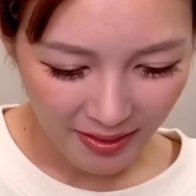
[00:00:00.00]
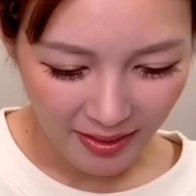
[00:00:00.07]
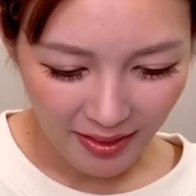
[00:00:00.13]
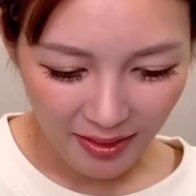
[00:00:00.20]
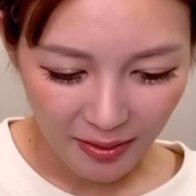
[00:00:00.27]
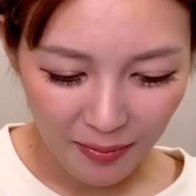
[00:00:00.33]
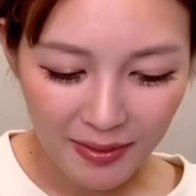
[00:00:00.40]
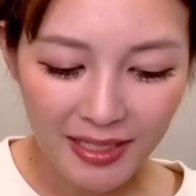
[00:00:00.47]

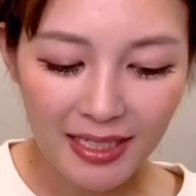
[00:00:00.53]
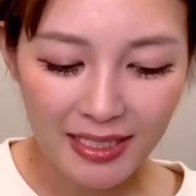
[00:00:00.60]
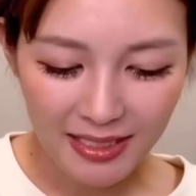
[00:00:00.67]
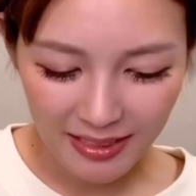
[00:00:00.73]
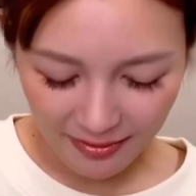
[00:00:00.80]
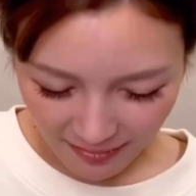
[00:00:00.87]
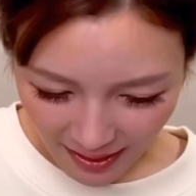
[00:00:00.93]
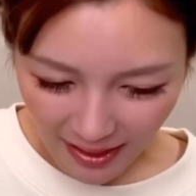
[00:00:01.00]

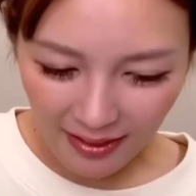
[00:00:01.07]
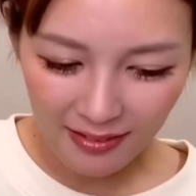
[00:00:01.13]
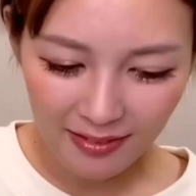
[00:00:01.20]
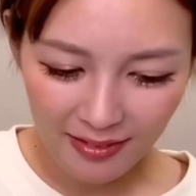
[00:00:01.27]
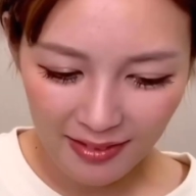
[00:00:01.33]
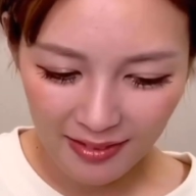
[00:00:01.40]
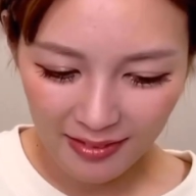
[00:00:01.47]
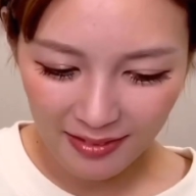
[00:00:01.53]
私は
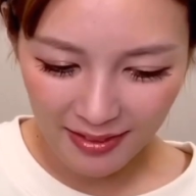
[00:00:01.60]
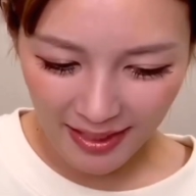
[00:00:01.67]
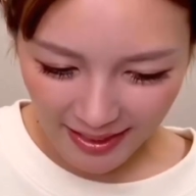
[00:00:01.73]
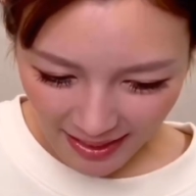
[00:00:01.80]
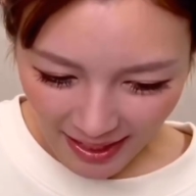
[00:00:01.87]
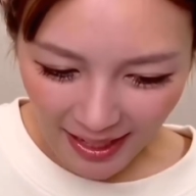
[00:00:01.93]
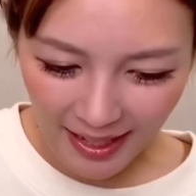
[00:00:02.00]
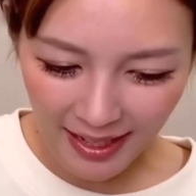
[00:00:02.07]
手
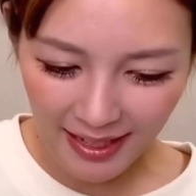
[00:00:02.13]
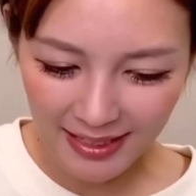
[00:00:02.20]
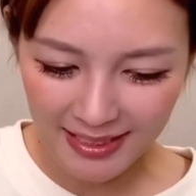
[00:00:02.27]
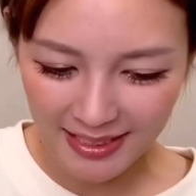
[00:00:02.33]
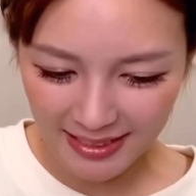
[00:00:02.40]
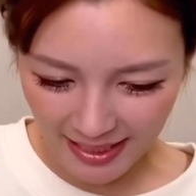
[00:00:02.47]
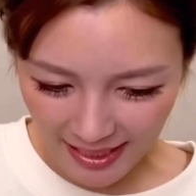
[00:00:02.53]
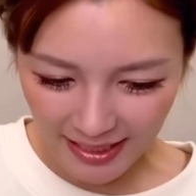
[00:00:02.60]
や足
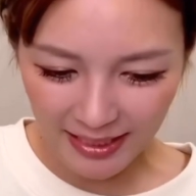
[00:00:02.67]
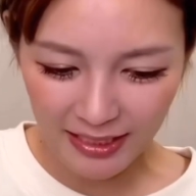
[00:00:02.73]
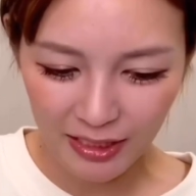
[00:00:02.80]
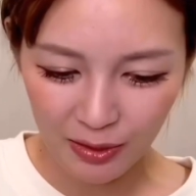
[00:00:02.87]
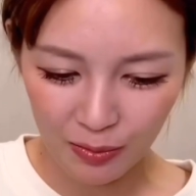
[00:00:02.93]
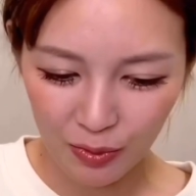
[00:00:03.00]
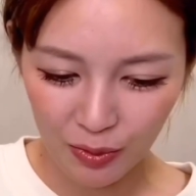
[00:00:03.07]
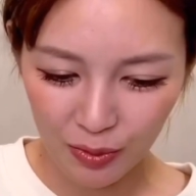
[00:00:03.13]
で
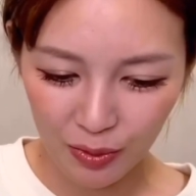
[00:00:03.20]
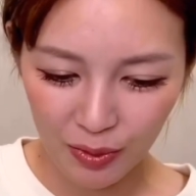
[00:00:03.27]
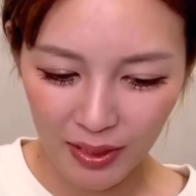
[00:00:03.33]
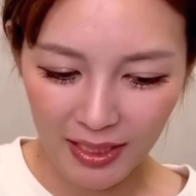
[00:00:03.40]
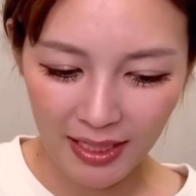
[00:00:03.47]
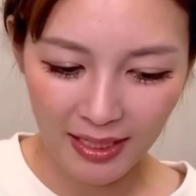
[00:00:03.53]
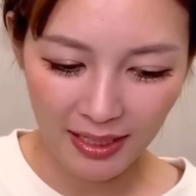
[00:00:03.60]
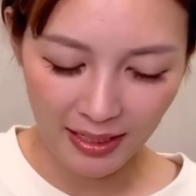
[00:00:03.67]
リズムを取り
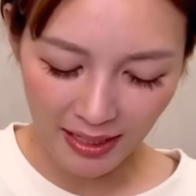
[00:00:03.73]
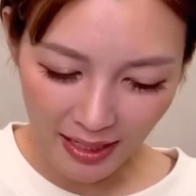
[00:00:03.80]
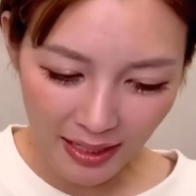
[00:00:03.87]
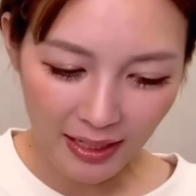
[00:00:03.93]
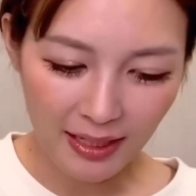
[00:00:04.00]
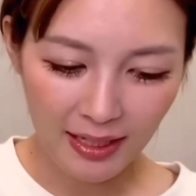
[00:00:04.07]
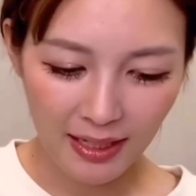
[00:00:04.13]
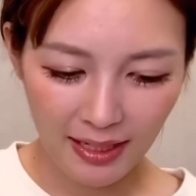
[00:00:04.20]
ながら
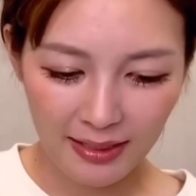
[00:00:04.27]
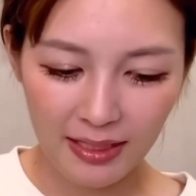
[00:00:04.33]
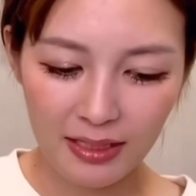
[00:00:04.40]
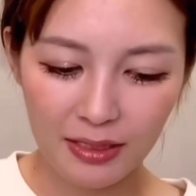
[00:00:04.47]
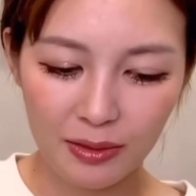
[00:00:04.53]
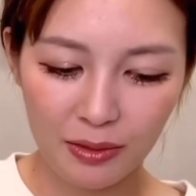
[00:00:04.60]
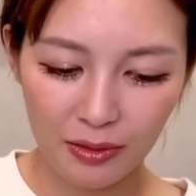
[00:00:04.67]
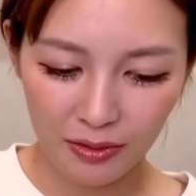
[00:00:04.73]
話
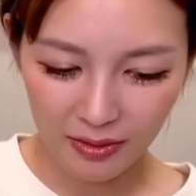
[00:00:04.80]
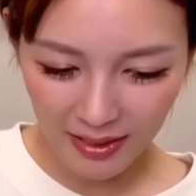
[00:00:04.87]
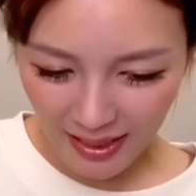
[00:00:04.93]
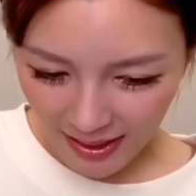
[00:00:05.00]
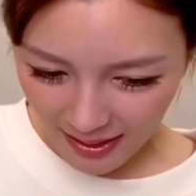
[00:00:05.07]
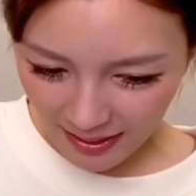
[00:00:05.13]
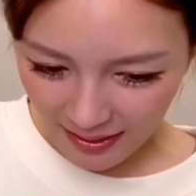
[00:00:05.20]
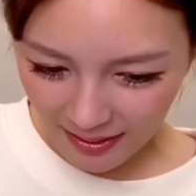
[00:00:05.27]
すこと
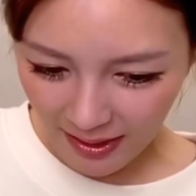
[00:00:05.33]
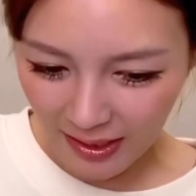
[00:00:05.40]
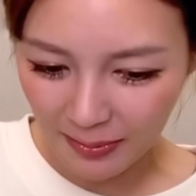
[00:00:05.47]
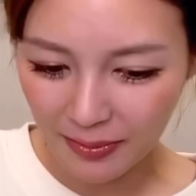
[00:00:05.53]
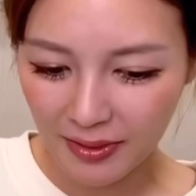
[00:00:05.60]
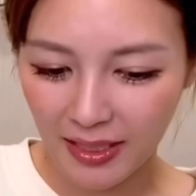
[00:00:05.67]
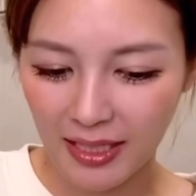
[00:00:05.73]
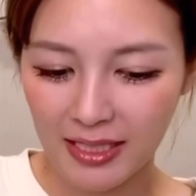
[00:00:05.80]
でだいぶ
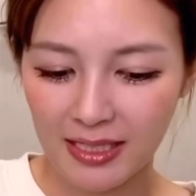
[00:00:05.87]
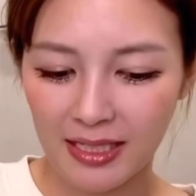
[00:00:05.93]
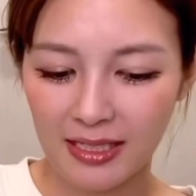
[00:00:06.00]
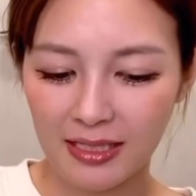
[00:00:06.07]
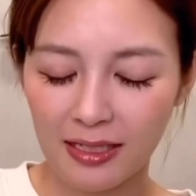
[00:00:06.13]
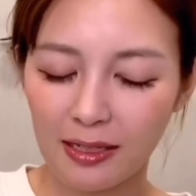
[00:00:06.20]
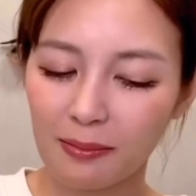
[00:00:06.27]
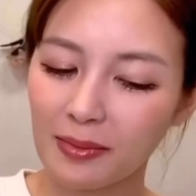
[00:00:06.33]
改善
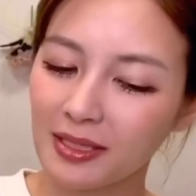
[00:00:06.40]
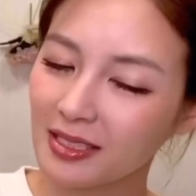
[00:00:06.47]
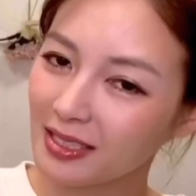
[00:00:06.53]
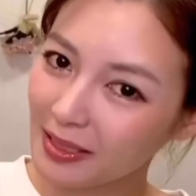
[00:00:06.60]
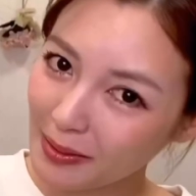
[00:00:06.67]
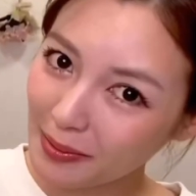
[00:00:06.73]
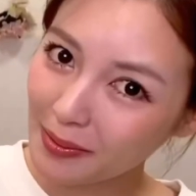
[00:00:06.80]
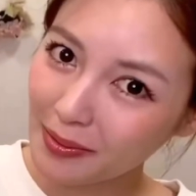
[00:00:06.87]
されました
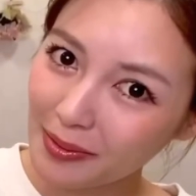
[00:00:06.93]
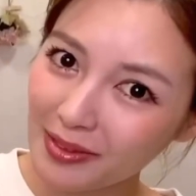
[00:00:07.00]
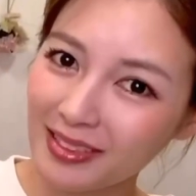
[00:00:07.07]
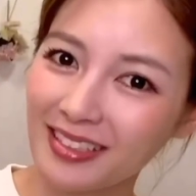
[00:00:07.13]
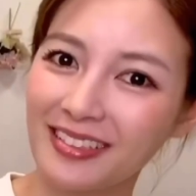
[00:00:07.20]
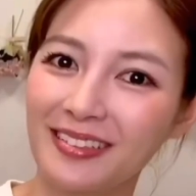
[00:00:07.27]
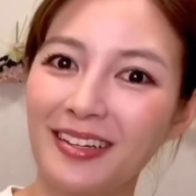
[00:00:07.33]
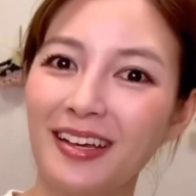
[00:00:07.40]
よって
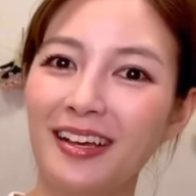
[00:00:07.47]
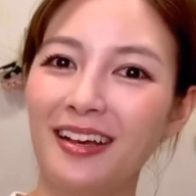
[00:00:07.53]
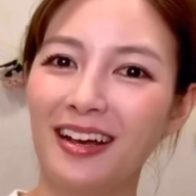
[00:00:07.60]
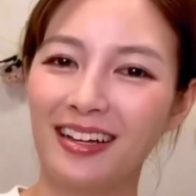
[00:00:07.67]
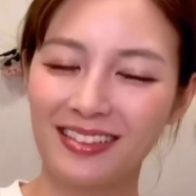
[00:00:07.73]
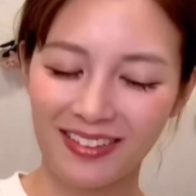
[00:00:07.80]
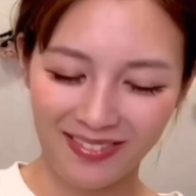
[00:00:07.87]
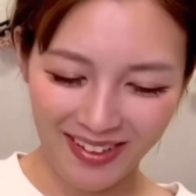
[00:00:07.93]
いう
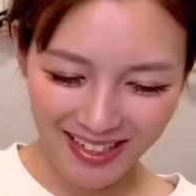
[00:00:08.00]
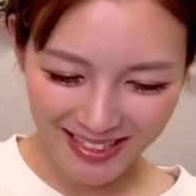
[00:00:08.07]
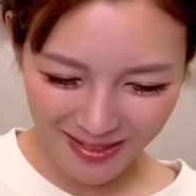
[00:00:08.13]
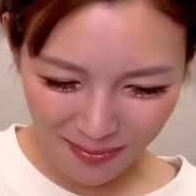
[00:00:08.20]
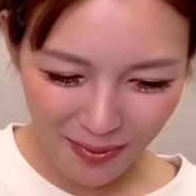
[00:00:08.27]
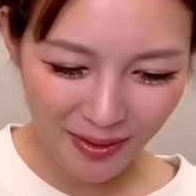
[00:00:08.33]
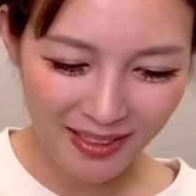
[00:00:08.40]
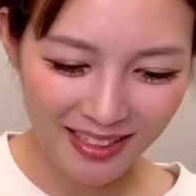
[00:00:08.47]
アドバイス
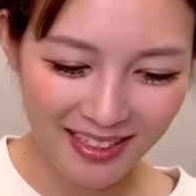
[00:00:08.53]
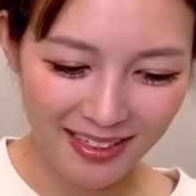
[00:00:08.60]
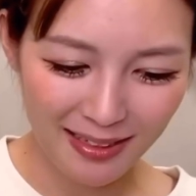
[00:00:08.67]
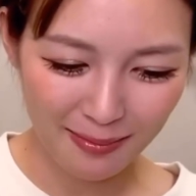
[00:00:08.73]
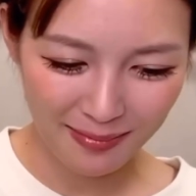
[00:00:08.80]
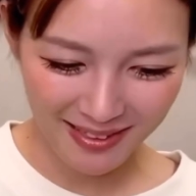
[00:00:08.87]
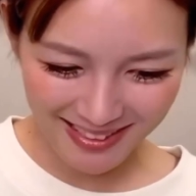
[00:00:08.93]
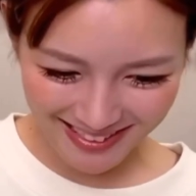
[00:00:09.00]
もいただき
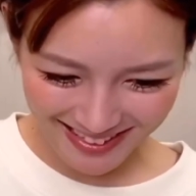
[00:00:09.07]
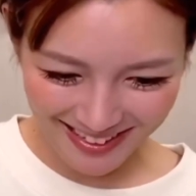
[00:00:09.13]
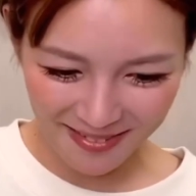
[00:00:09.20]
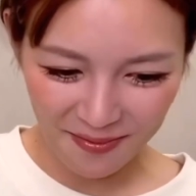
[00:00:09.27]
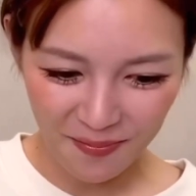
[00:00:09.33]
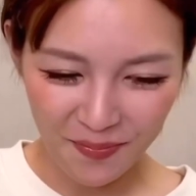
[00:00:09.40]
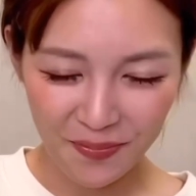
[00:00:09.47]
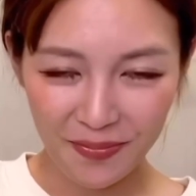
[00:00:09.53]
ました。
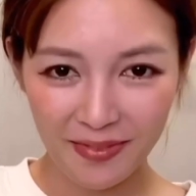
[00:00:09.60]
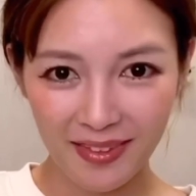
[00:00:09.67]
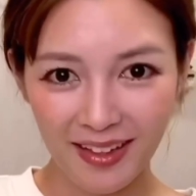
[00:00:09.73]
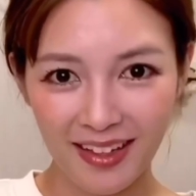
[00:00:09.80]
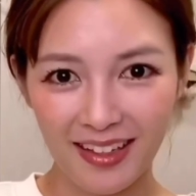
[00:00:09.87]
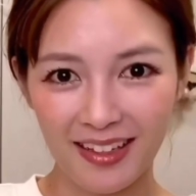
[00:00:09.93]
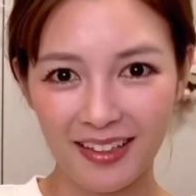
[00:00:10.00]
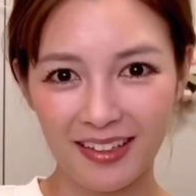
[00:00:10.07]

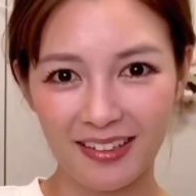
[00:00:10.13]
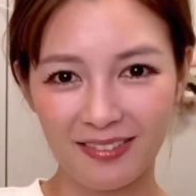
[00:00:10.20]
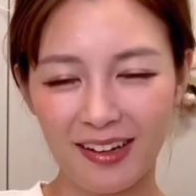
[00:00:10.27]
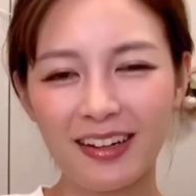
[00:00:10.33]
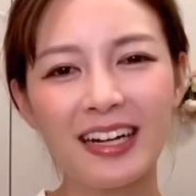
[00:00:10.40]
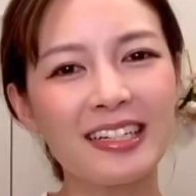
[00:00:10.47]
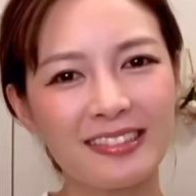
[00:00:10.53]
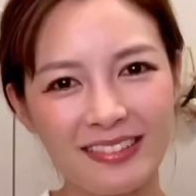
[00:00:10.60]
わかる